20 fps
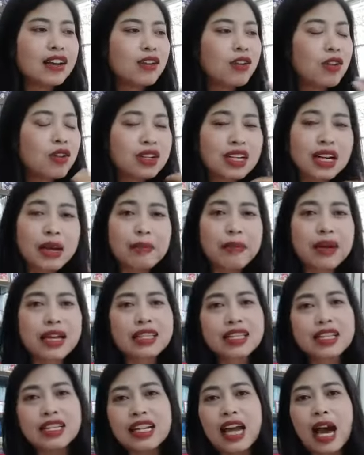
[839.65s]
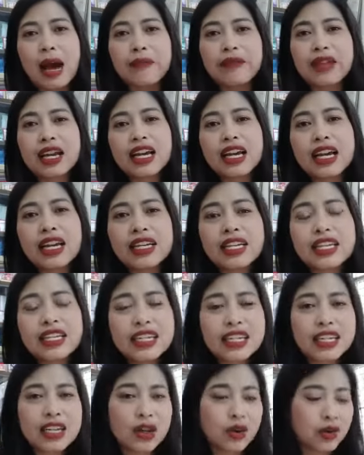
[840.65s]
คนกลับมาติดตามได้แค่นิด
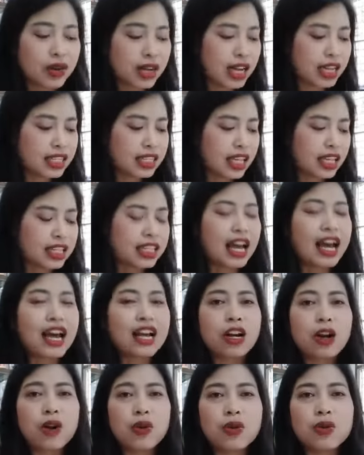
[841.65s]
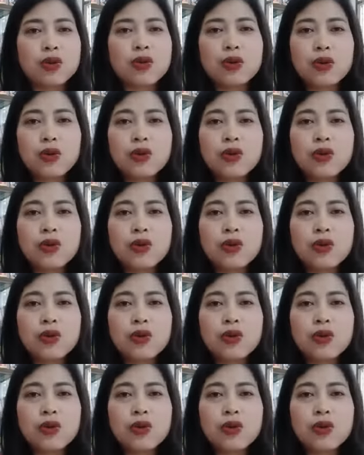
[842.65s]
เดียวนะคะแต่ถ้าเรารู้